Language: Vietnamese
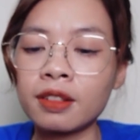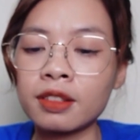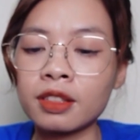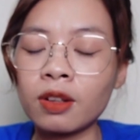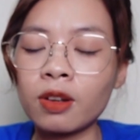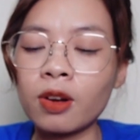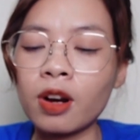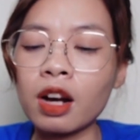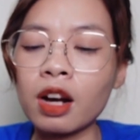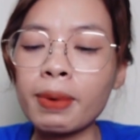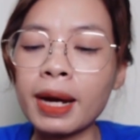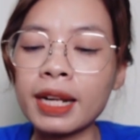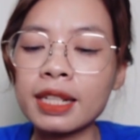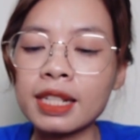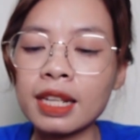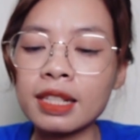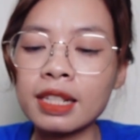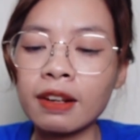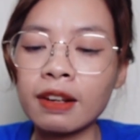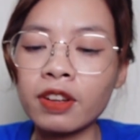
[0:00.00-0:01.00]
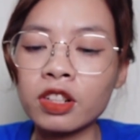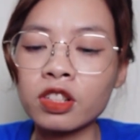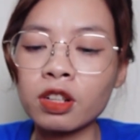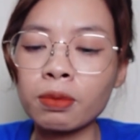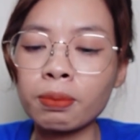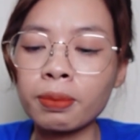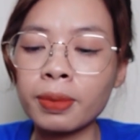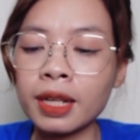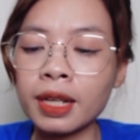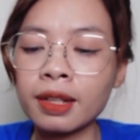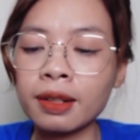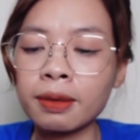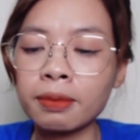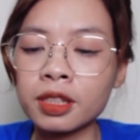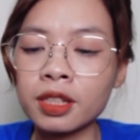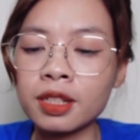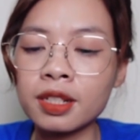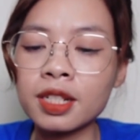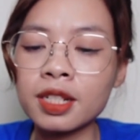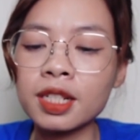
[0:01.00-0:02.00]
Sau đó các bạn sẽ nhấn vào cho mình
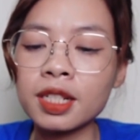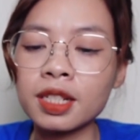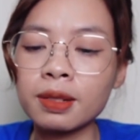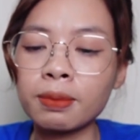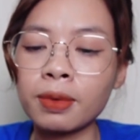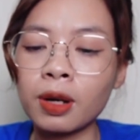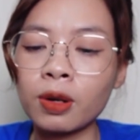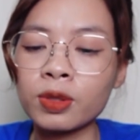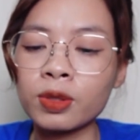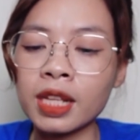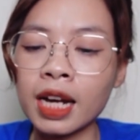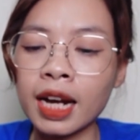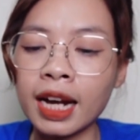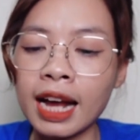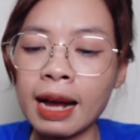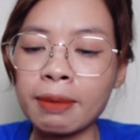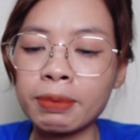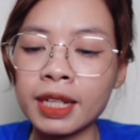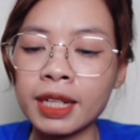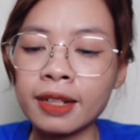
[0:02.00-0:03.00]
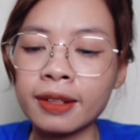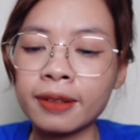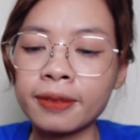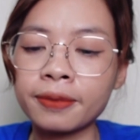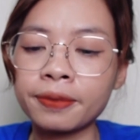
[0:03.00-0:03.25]
chữ màu da cam đi.